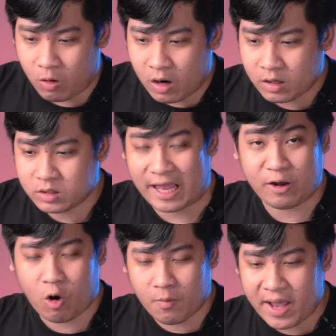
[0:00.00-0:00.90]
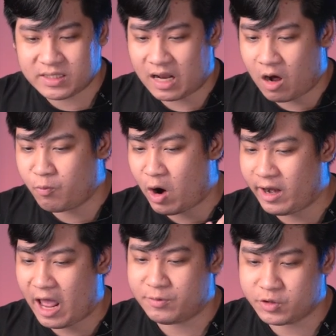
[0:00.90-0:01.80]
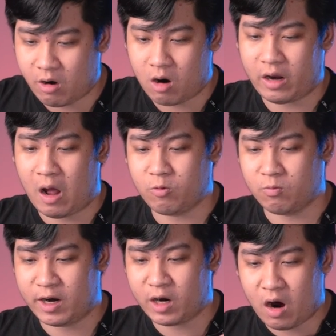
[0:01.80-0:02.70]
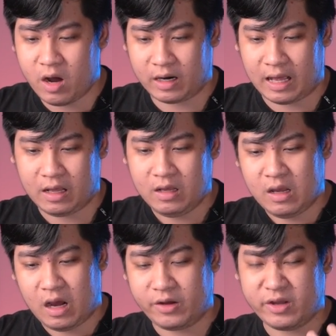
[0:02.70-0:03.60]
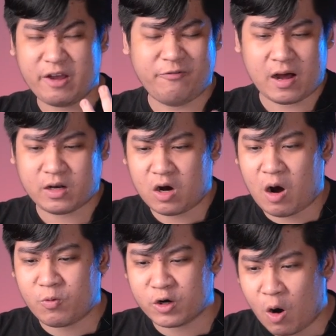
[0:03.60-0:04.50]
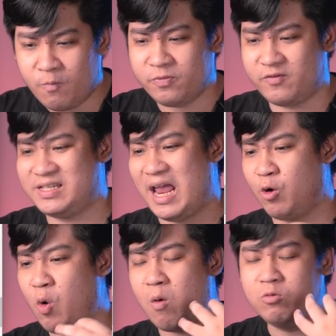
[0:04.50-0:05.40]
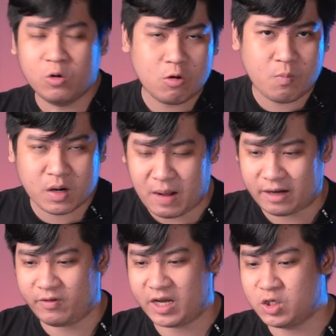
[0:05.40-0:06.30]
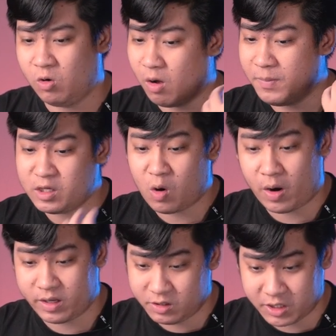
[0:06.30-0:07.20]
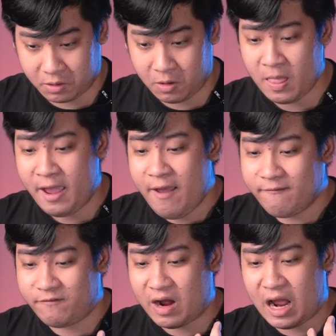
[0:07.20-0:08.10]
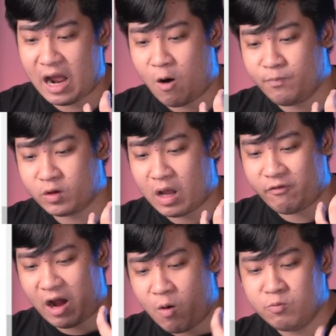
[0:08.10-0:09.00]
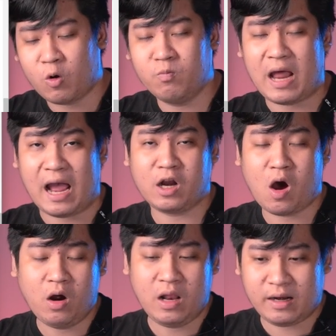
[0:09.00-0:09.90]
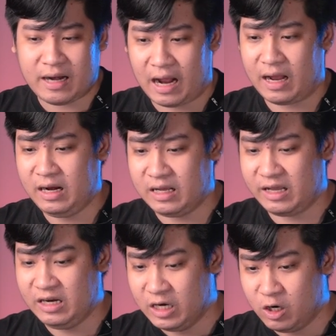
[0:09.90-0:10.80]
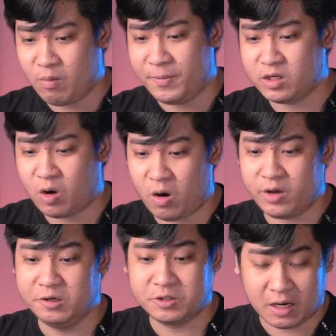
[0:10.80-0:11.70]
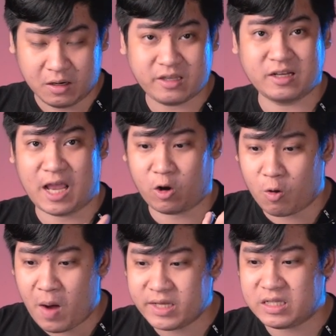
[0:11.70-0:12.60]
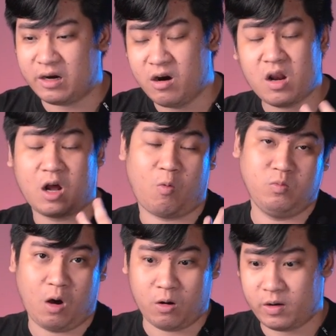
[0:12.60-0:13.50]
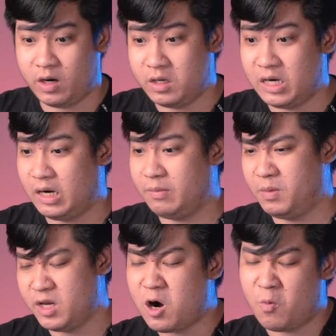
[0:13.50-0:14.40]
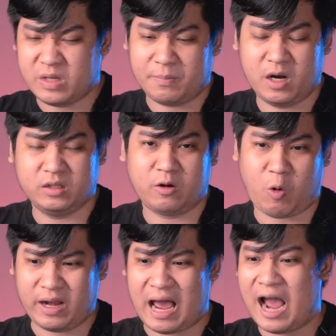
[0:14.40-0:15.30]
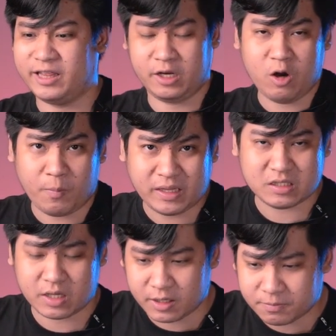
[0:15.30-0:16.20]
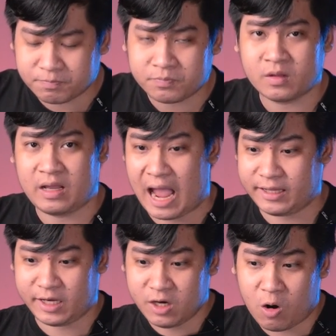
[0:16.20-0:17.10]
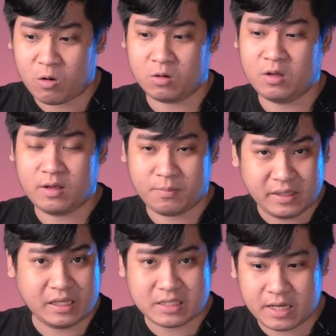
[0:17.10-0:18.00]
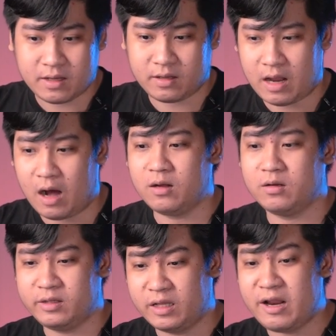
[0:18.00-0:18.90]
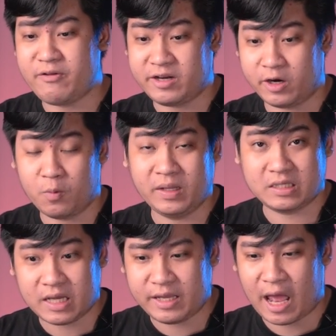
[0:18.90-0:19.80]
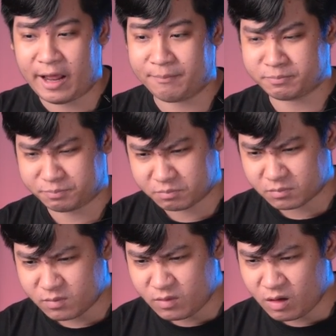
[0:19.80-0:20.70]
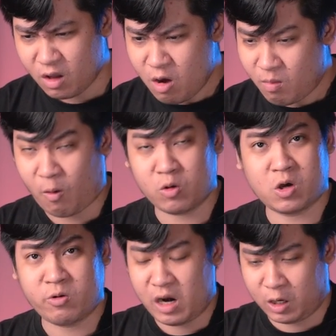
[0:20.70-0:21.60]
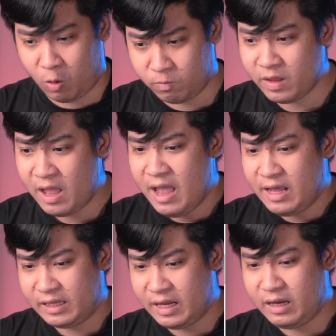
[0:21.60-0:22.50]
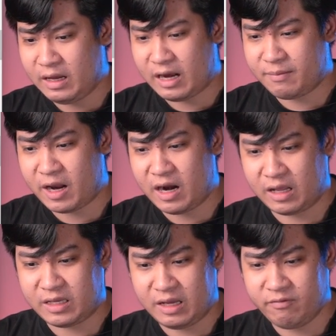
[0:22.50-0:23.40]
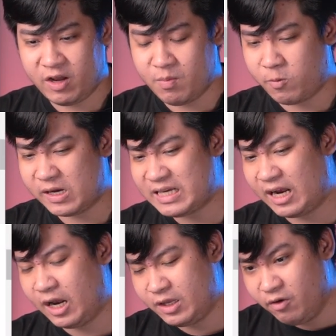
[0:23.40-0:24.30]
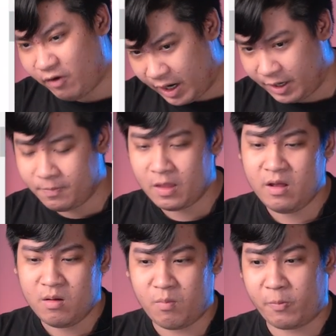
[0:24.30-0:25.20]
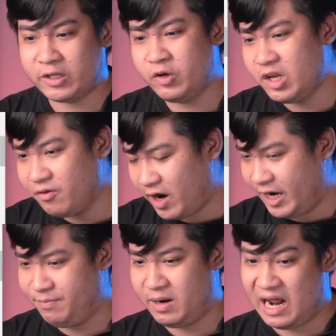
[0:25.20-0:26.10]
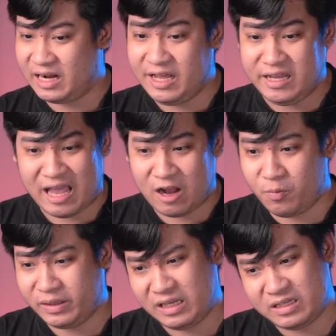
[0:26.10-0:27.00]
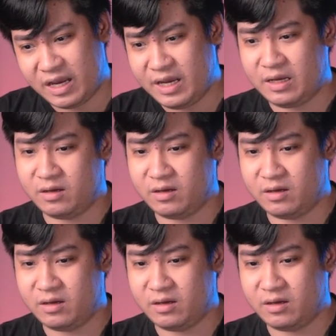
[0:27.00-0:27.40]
của sàn Coinbase là ông Brian Armstrong thì ông cũng đã nói rằng là ở ờ, uh, những cái phớt đó không có đúng và sàn của ông luôn luôn minh bạch về cái số lượng Bitcoin dự trữ và ông và ông cũng đã nói lên rằng á, là cái lượng mà Bitcoin dự trữ ở trên sàn Coinbase là rất là khổng lồ hình như là mình nhớ không nhầm là lên tới khoảng là 2 tỷ đô BTC 2 tỷ đô BTC đó tính theo giá trị của BTC nha anh em một con số rất là khủng thì anh em thấy là chỉ vì một cái sai lệch như vậy một cái thuyết như vậy mà đã khiến giá của BTC